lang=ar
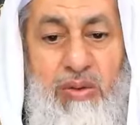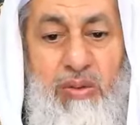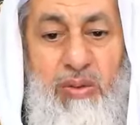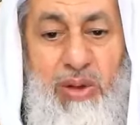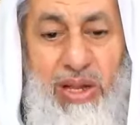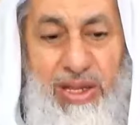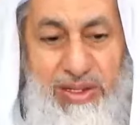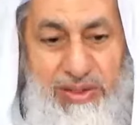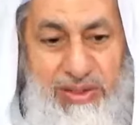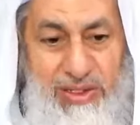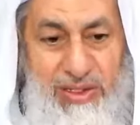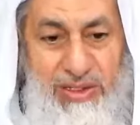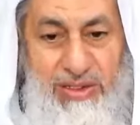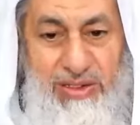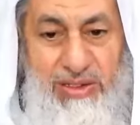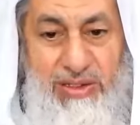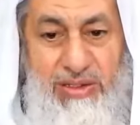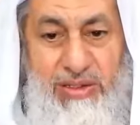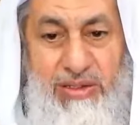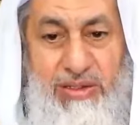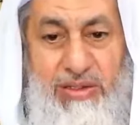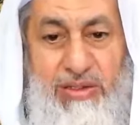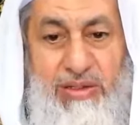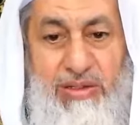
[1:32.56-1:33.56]

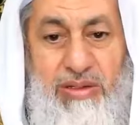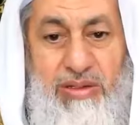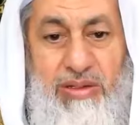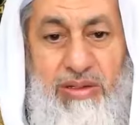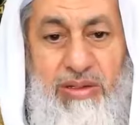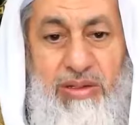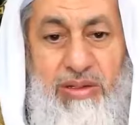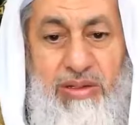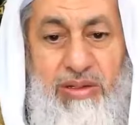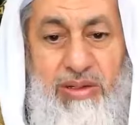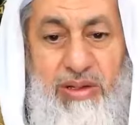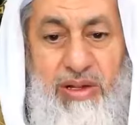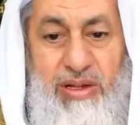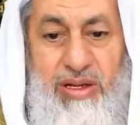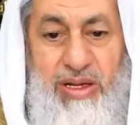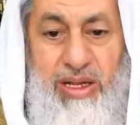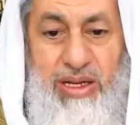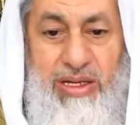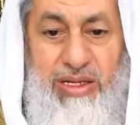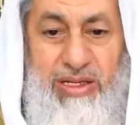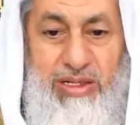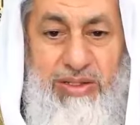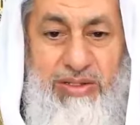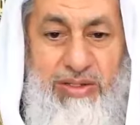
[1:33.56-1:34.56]
وأيضا قال
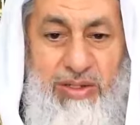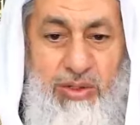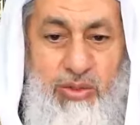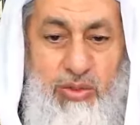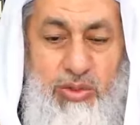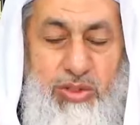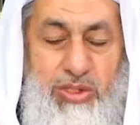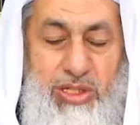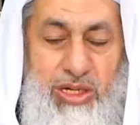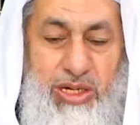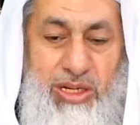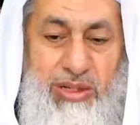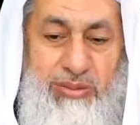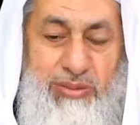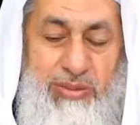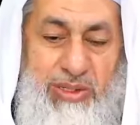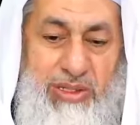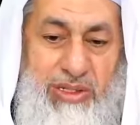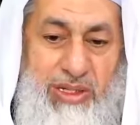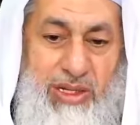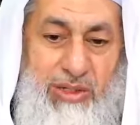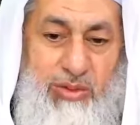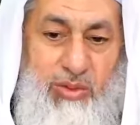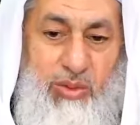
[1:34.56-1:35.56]
عليه الصلاة والسلام
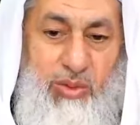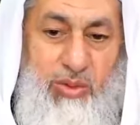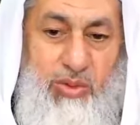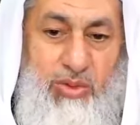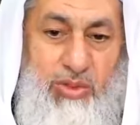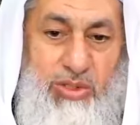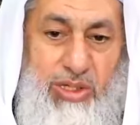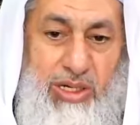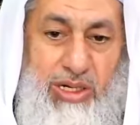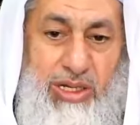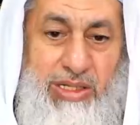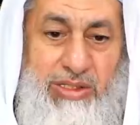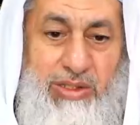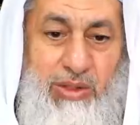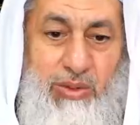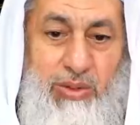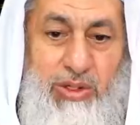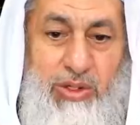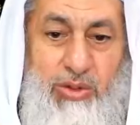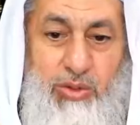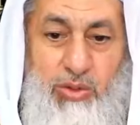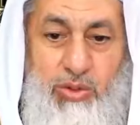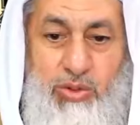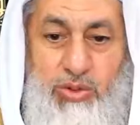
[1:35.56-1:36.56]
إني أدخل الصلاة
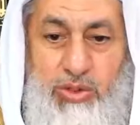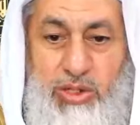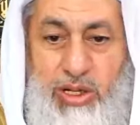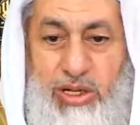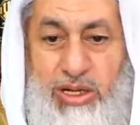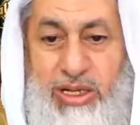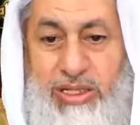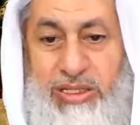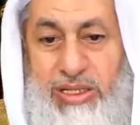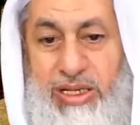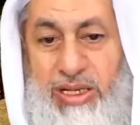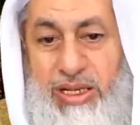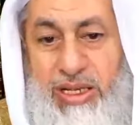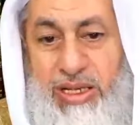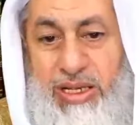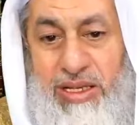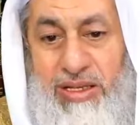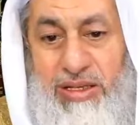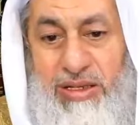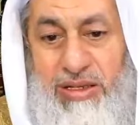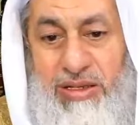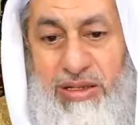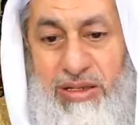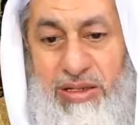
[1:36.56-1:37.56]
أريد
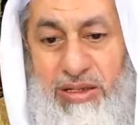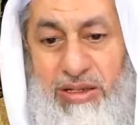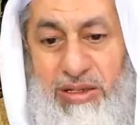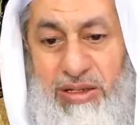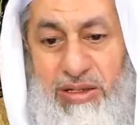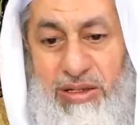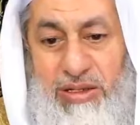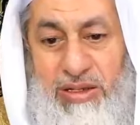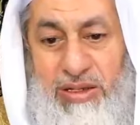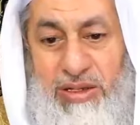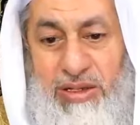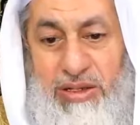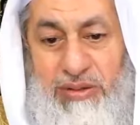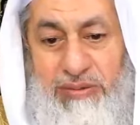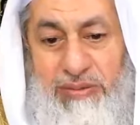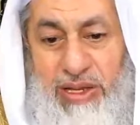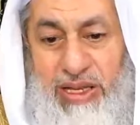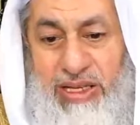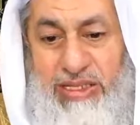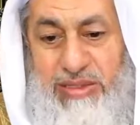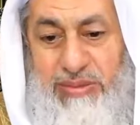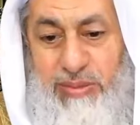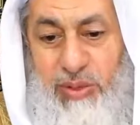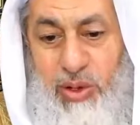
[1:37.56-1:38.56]
إطالتها
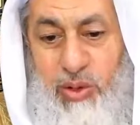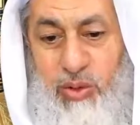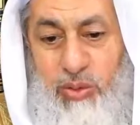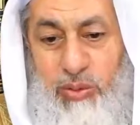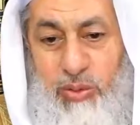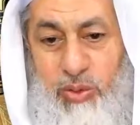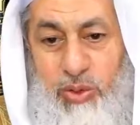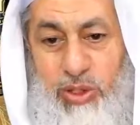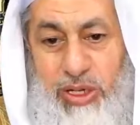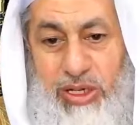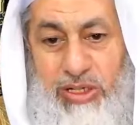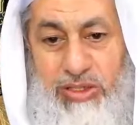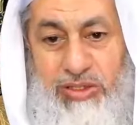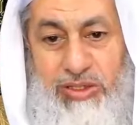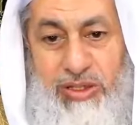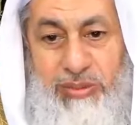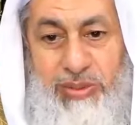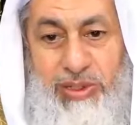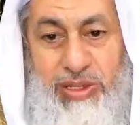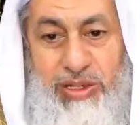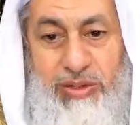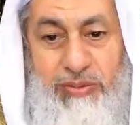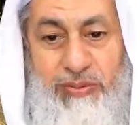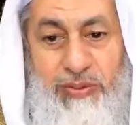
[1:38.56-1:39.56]
فأسمع بكاء
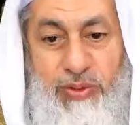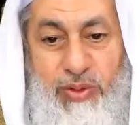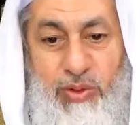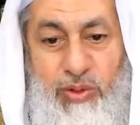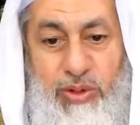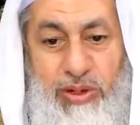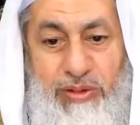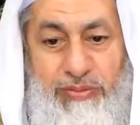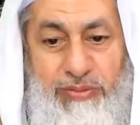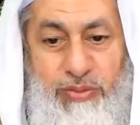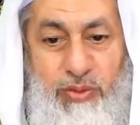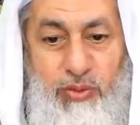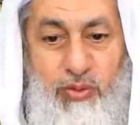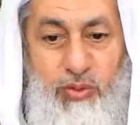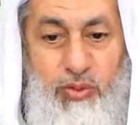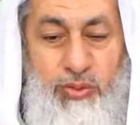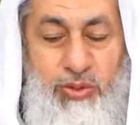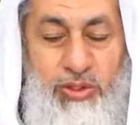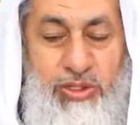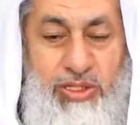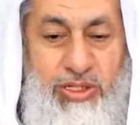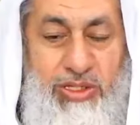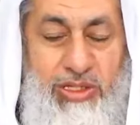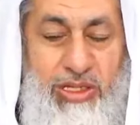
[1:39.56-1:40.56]
الصبي فأخفف
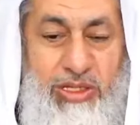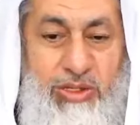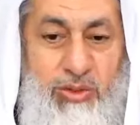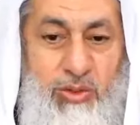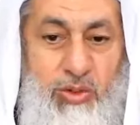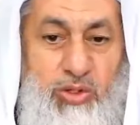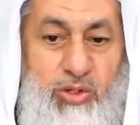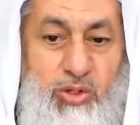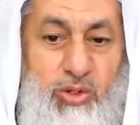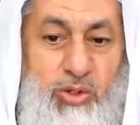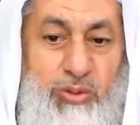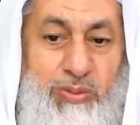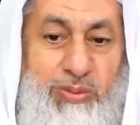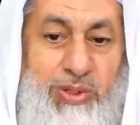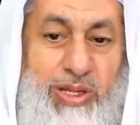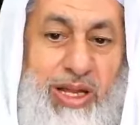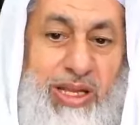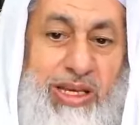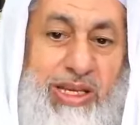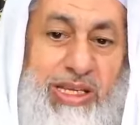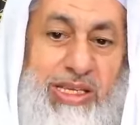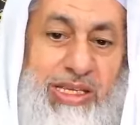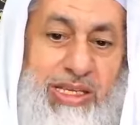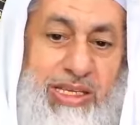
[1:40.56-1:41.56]
من شدة وجد أمي
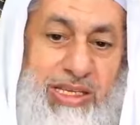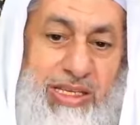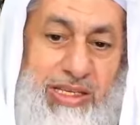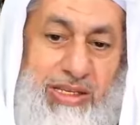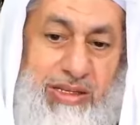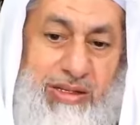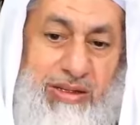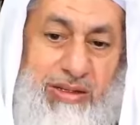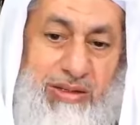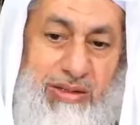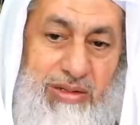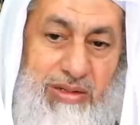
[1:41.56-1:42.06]
عليه